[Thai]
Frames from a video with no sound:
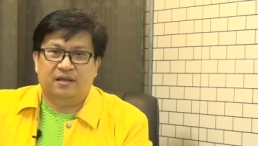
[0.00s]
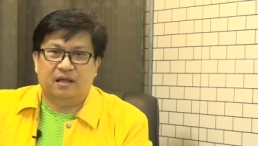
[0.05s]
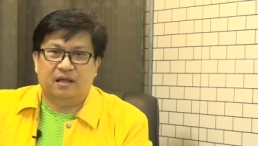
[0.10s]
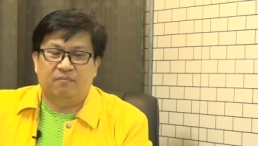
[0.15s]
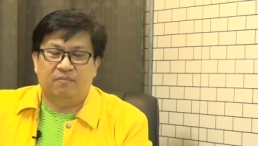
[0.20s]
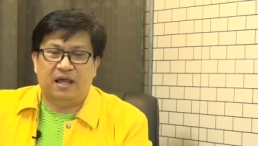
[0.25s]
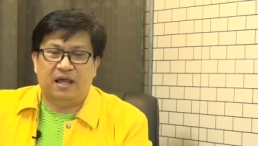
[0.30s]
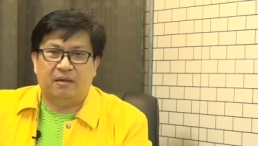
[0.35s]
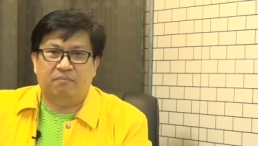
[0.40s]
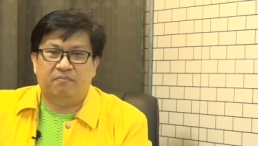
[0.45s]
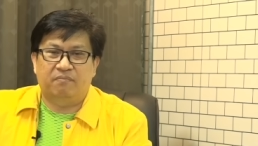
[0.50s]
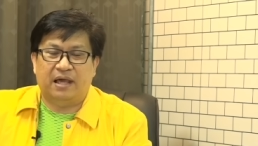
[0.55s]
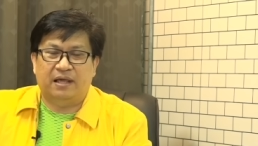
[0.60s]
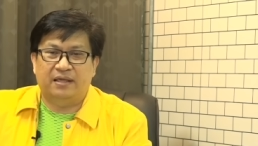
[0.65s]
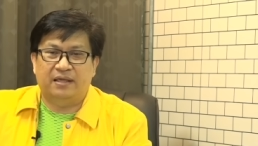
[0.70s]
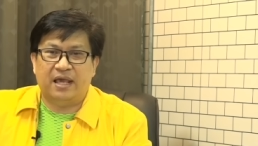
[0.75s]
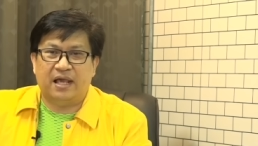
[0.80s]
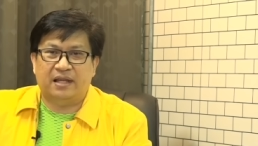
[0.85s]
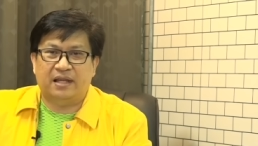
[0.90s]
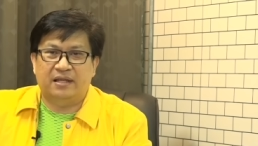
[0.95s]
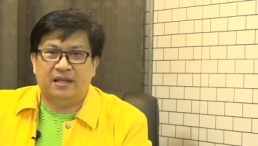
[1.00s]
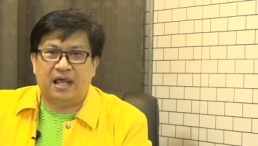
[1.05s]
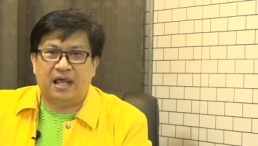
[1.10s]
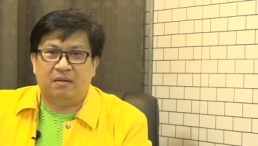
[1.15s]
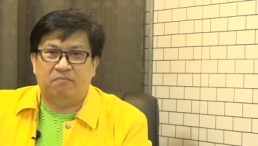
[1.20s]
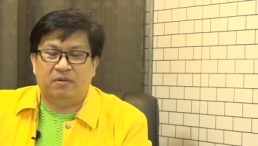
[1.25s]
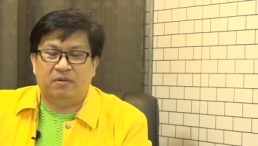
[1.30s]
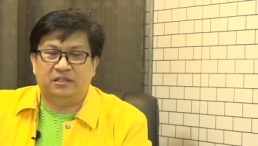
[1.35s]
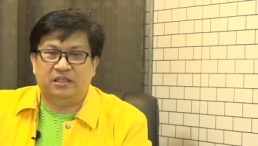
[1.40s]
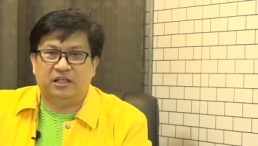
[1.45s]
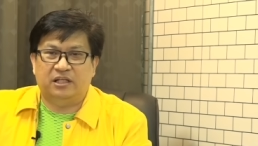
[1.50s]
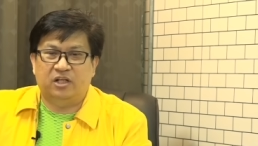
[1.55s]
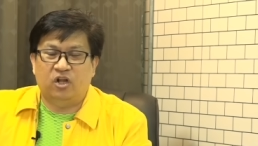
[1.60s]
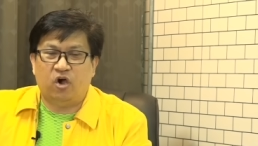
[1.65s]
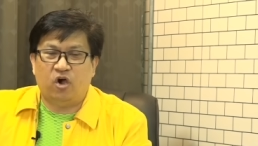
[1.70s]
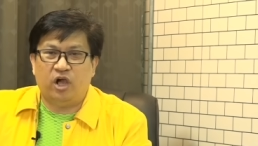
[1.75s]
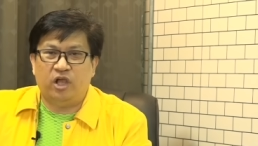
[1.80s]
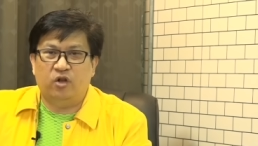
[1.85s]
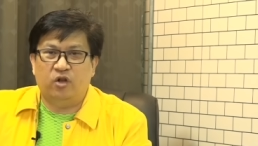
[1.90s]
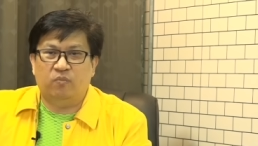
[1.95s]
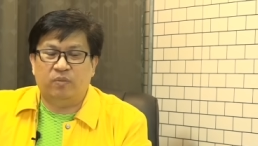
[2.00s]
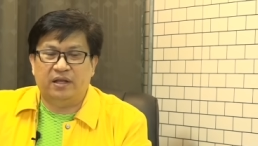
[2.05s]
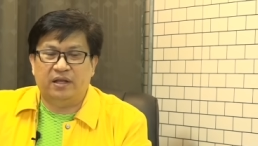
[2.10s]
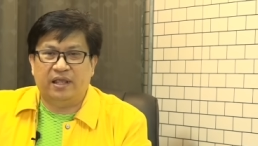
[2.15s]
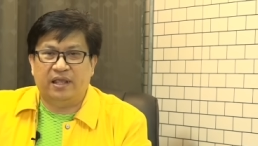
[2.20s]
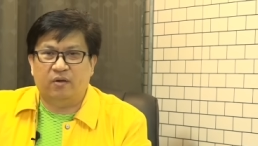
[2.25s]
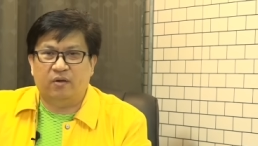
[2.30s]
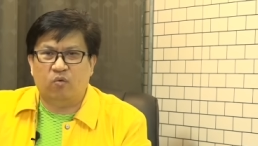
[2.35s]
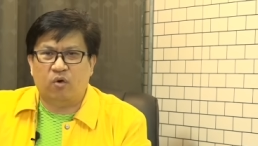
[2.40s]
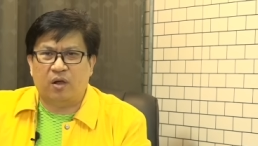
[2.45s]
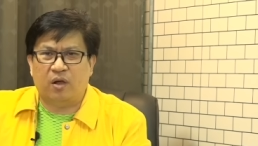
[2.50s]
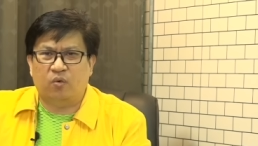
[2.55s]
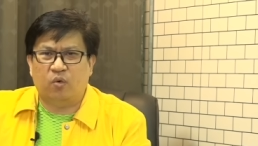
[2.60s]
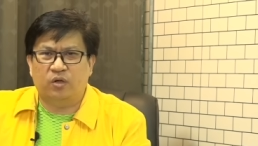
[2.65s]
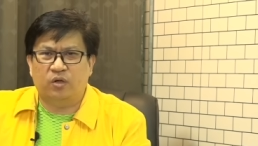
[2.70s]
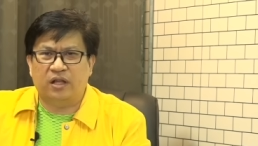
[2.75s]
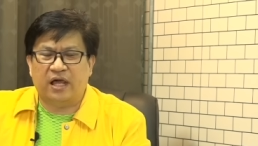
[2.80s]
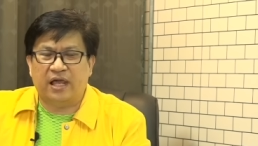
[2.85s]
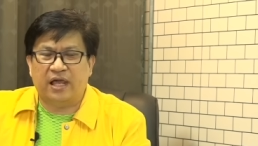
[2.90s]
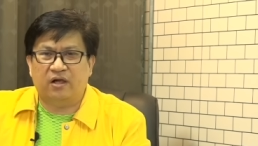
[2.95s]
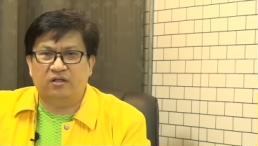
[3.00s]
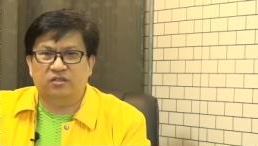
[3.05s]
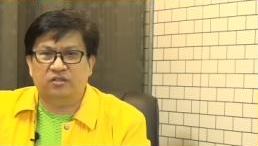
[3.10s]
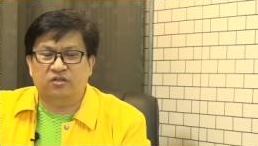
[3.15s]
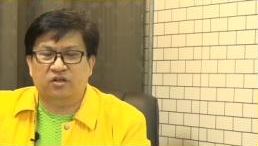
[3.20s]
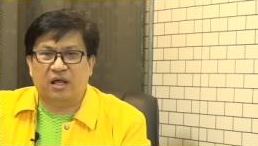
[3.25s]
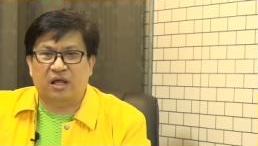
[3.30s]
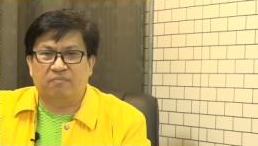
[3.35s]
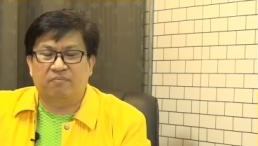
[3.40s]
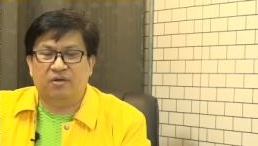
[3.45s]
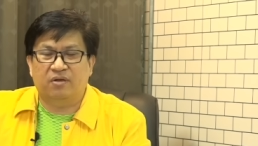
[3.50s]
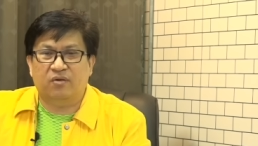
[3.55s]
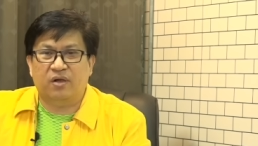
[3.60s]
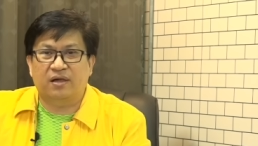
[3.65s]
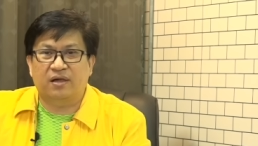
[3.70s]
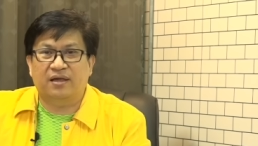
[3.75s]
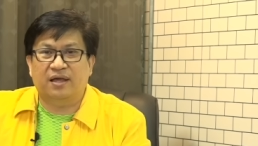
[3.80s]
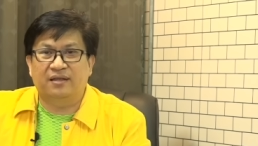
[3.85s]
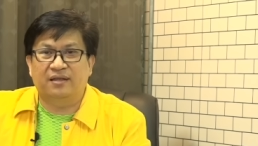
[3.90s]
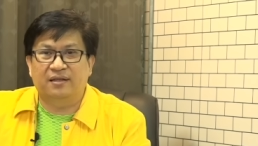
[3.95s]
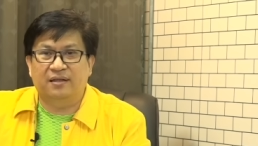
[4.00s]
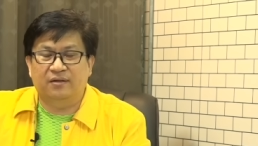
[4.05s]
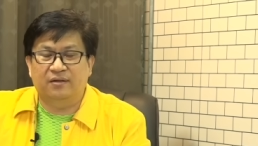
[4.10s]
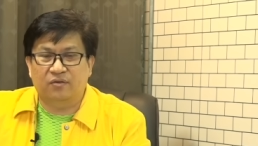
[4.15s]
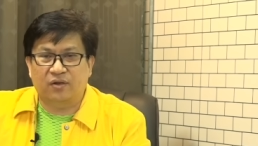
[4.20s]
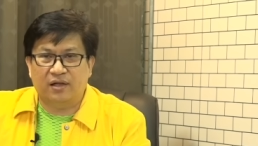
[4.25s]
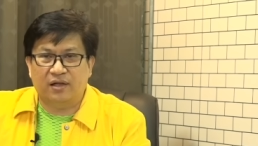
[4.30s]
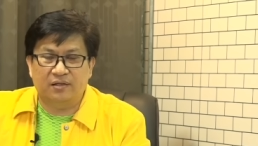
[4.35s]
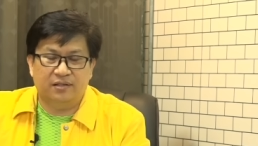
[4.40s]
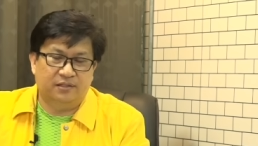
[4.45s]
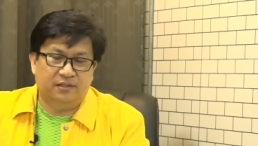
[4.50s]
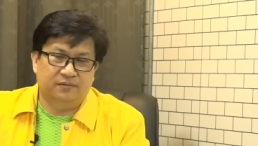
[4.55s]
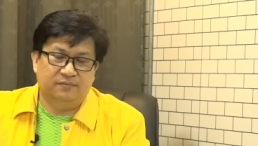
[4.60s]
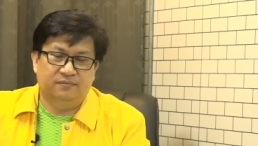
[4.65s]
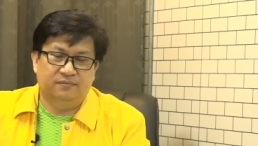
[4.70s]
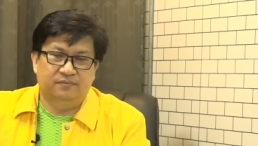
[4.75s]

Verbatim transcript: กำลังแบ่งแยกดินแดนมันจะด้อยลงไปเองความคนไทยก็จะกลับมารักกันอีกครั้งหนึ่ง